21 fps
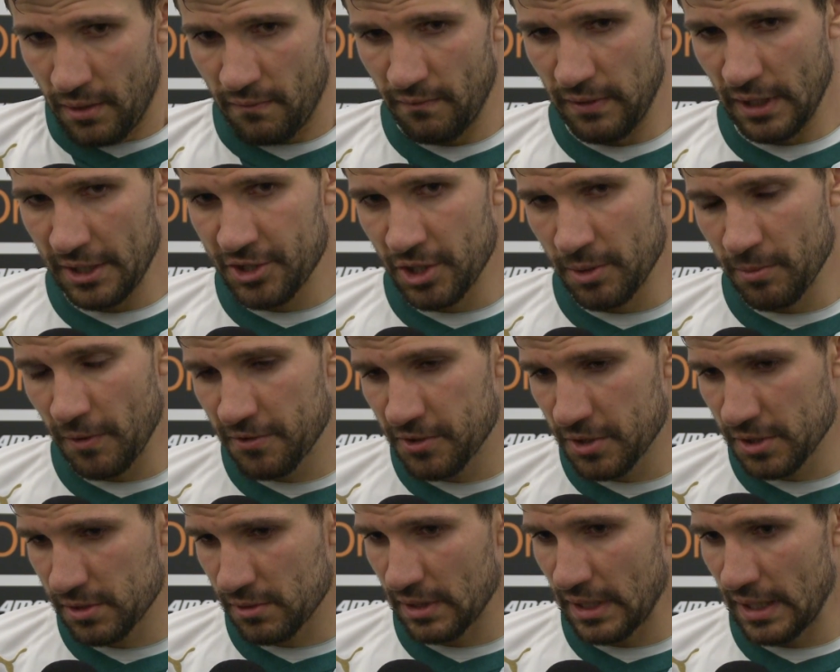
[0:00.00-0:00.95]
Walczymy,
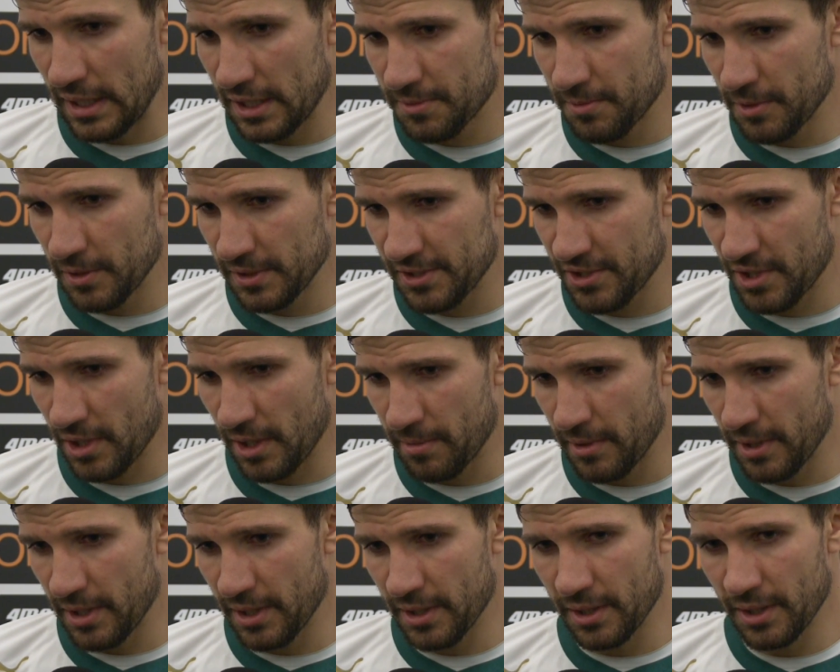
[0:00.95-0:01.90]
wszystko daliśmy od
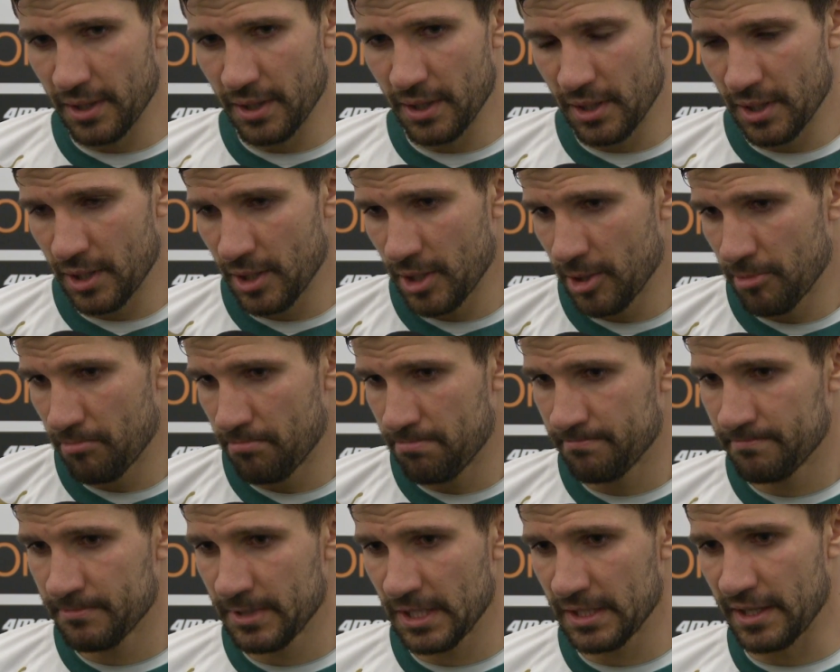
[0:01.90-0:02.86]
siebie i,
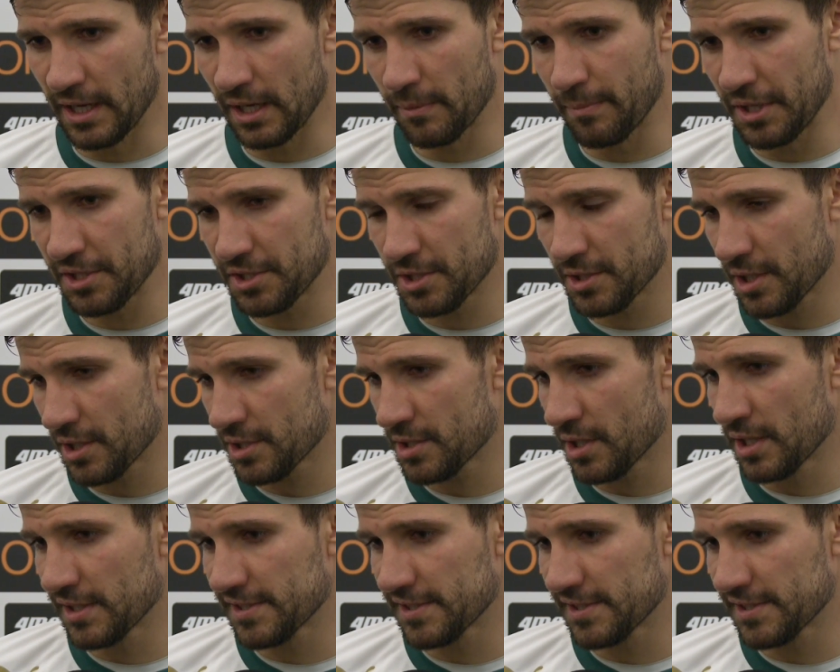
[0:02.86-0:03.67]
i tak będzie też na